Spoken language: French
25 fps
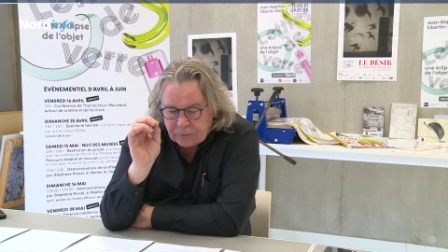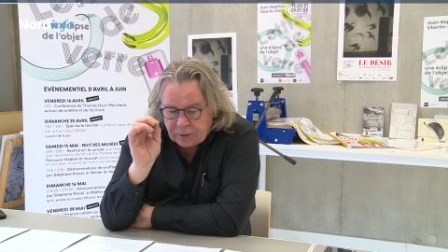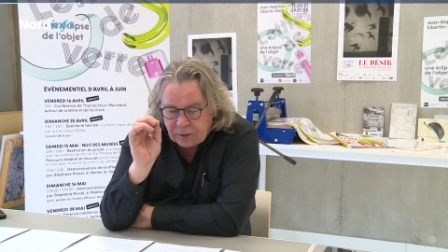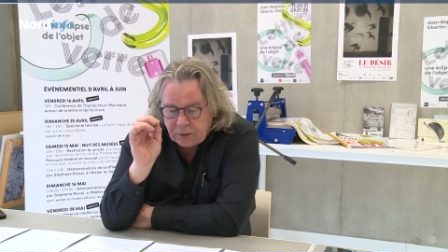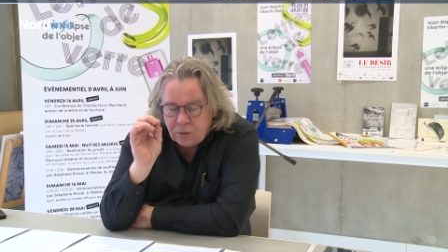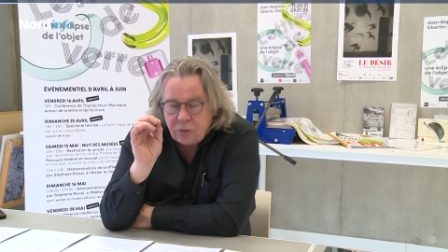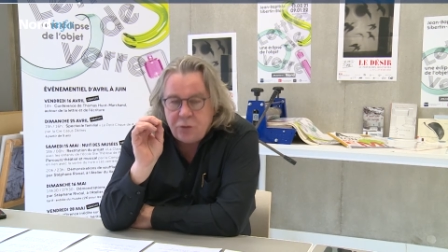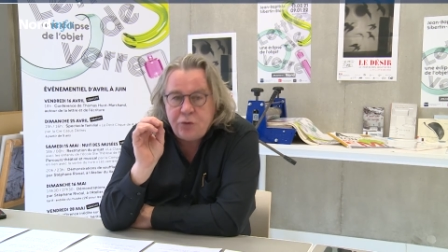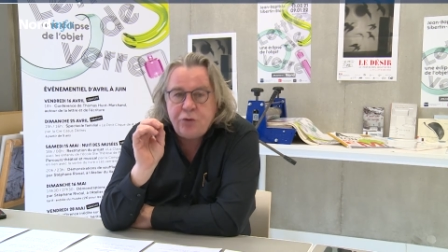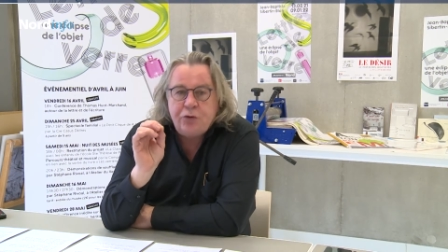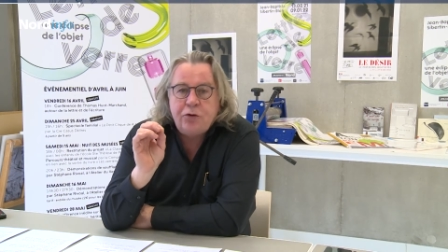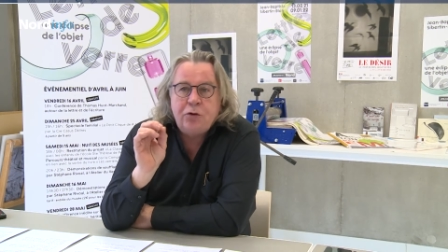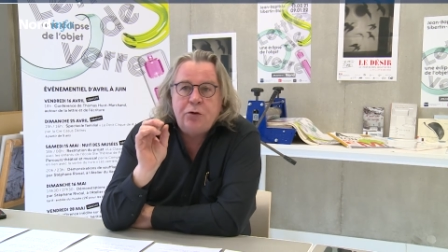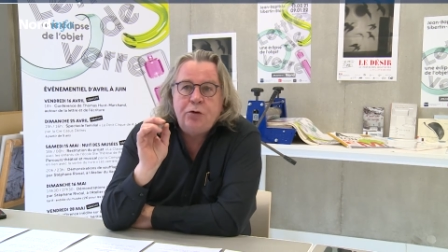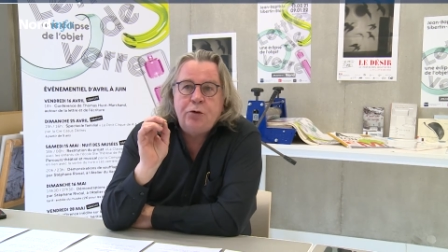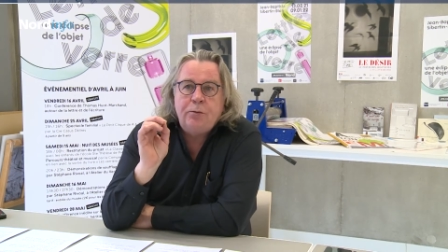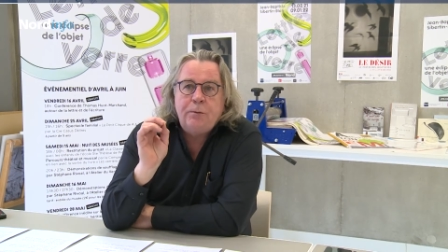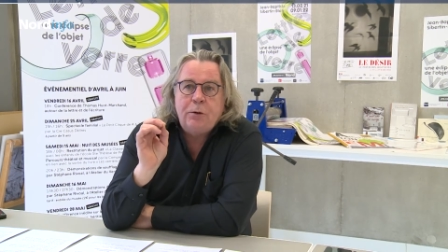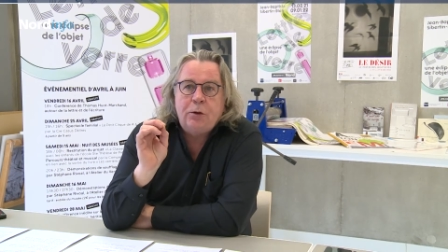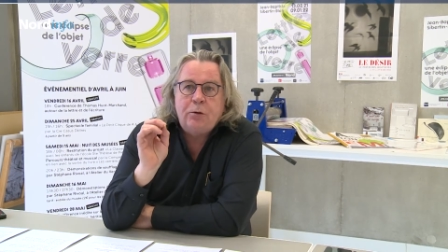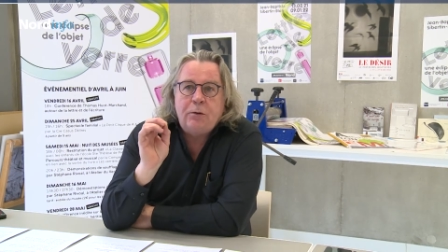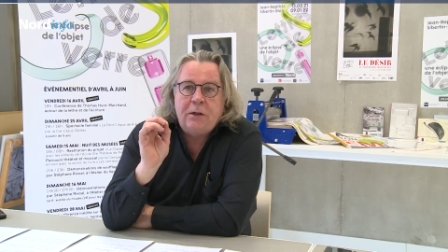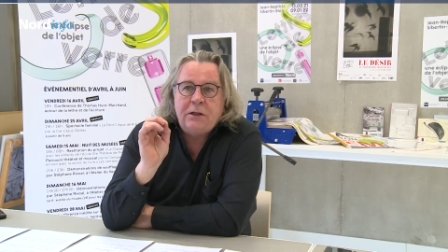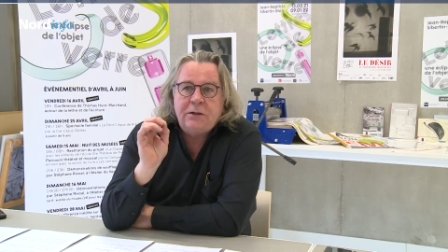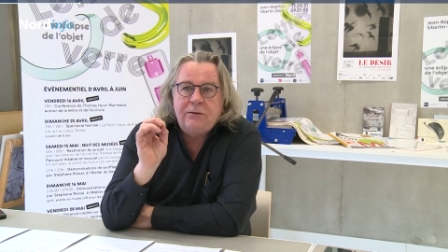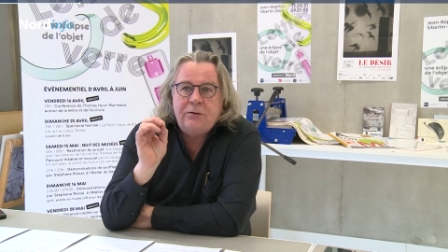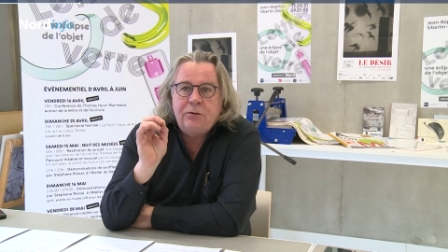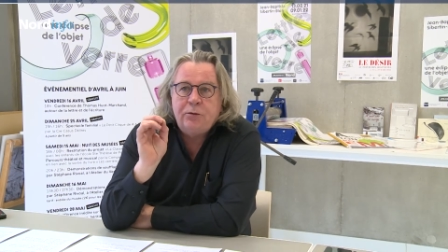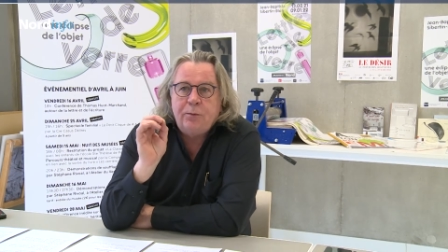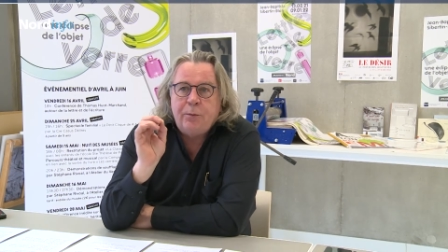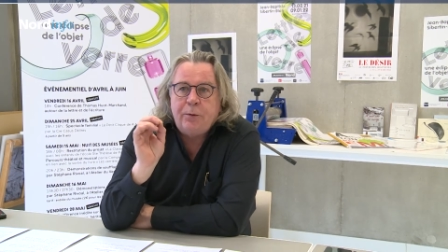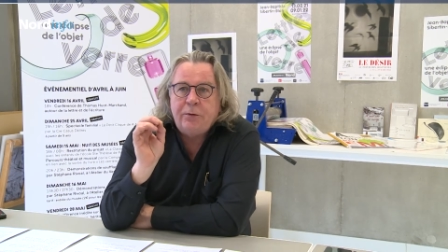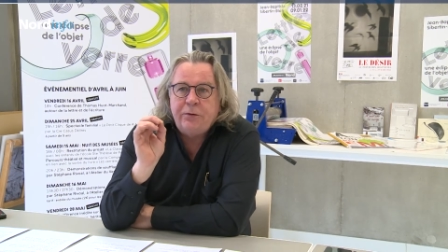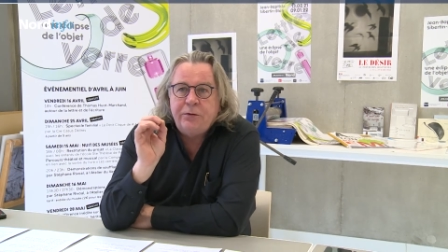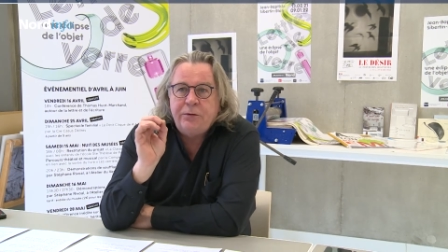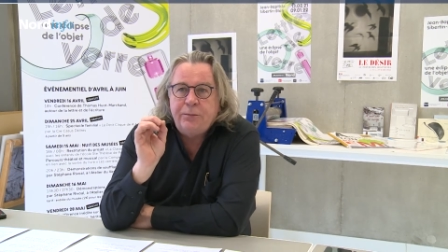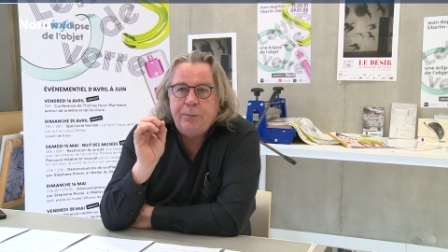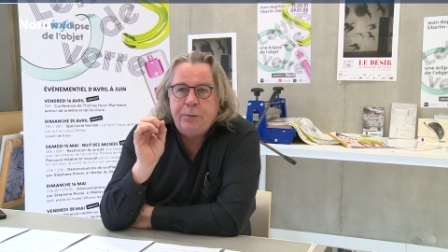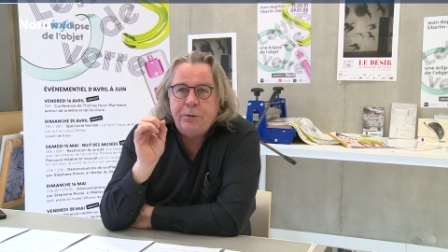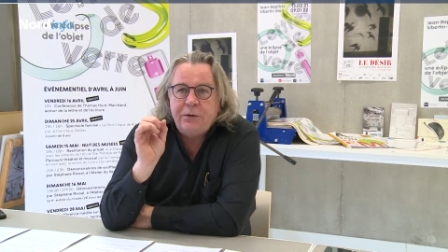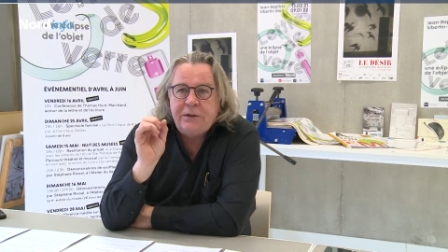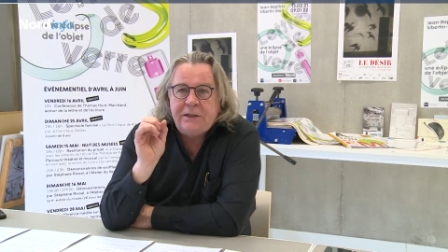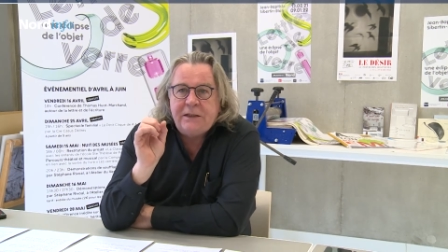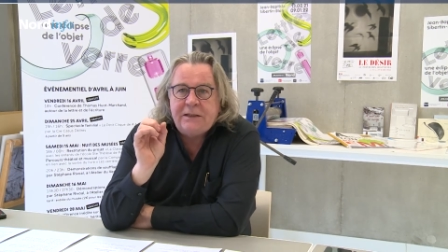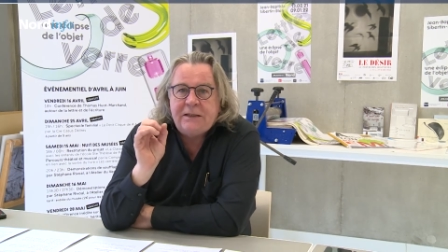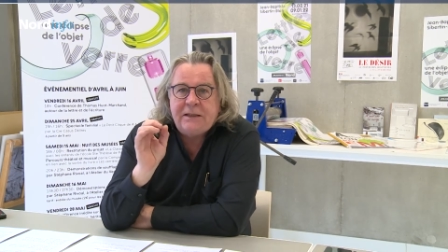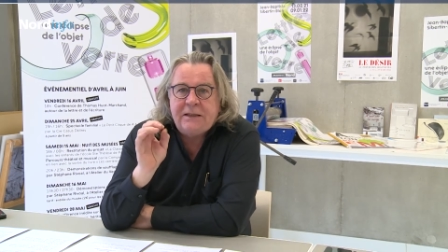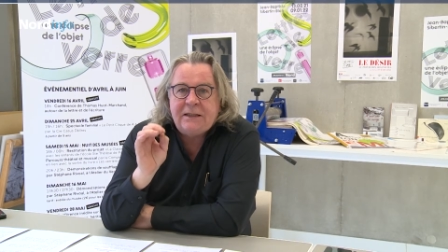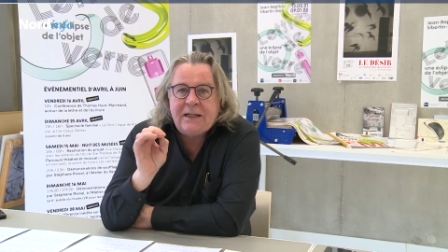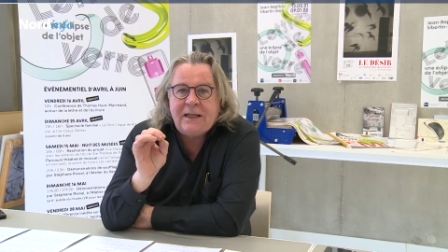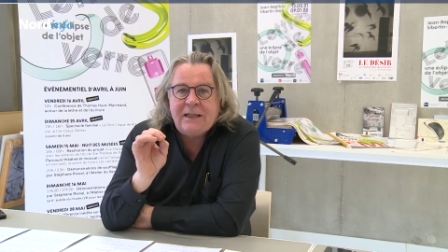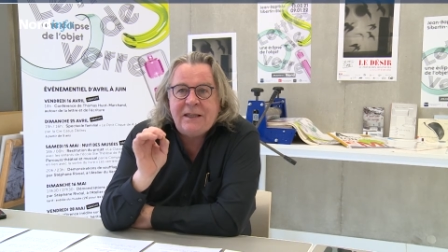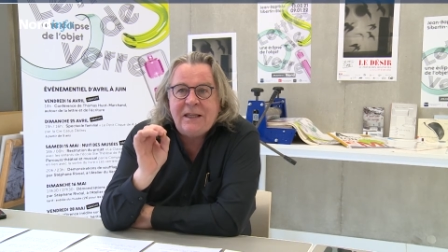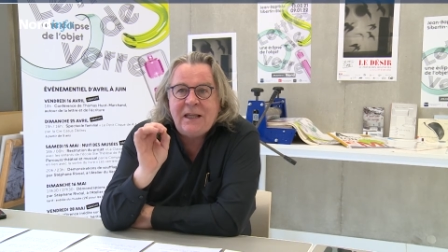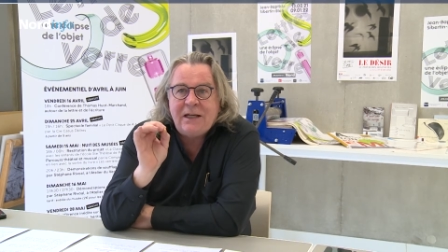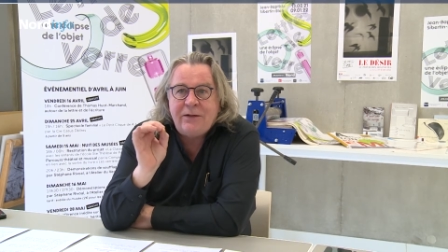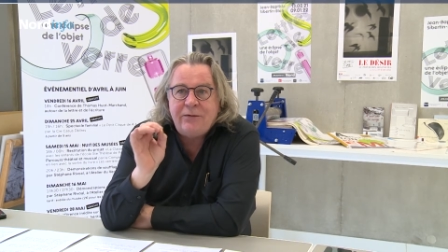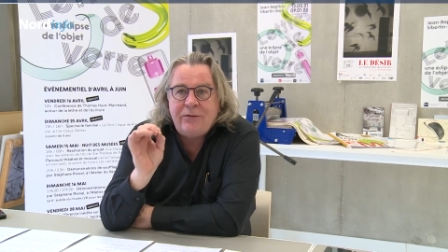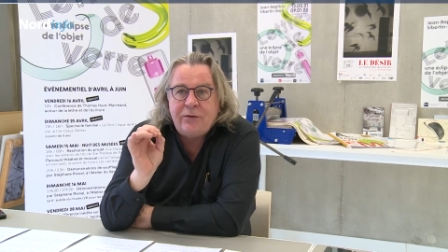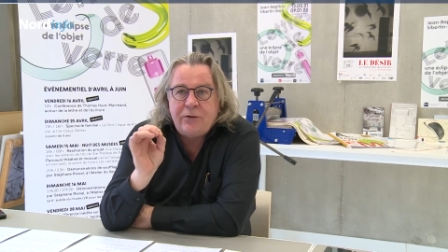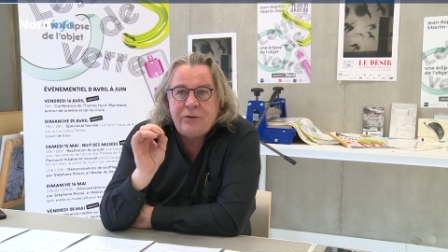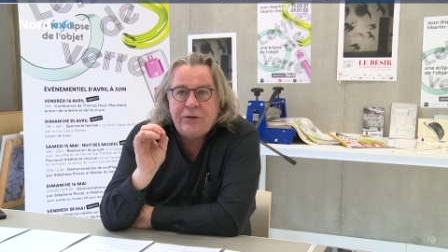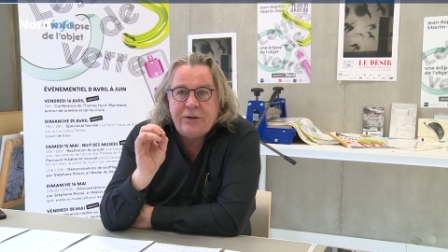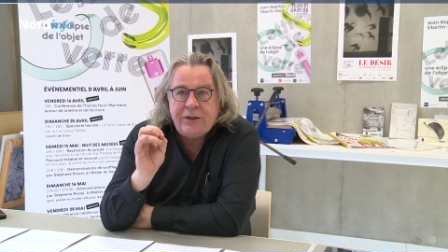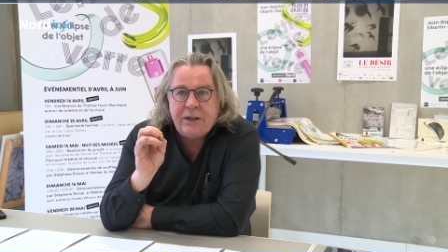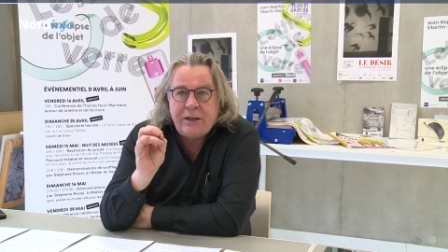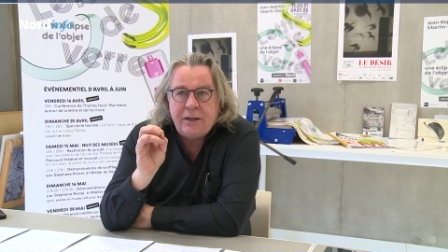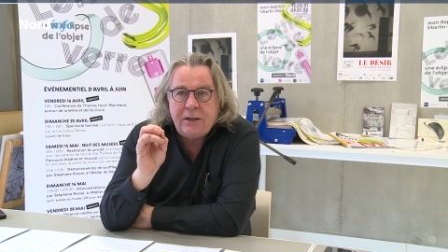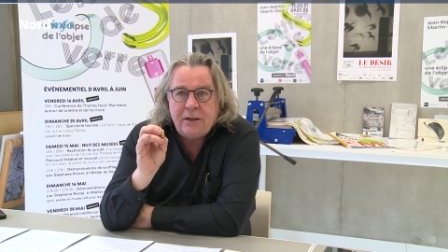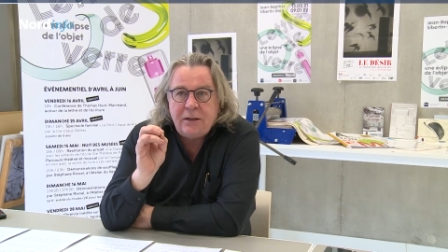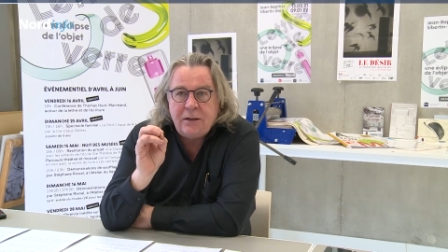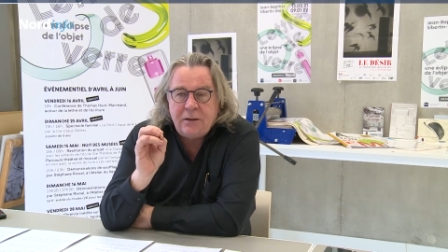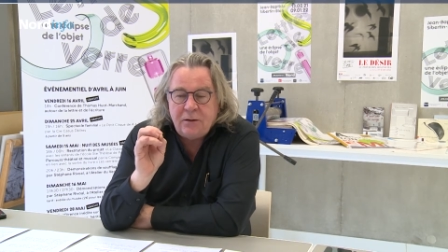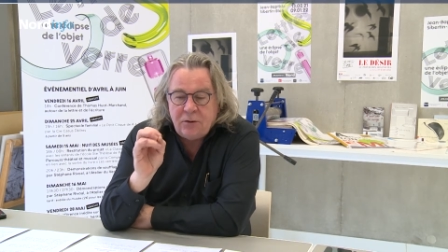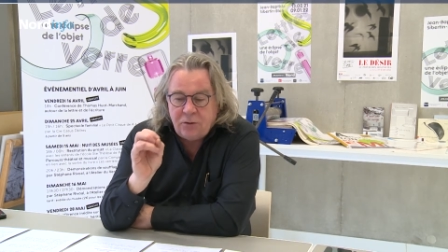le jeu numéro un que je vais vous proposer, c'est un inventaire.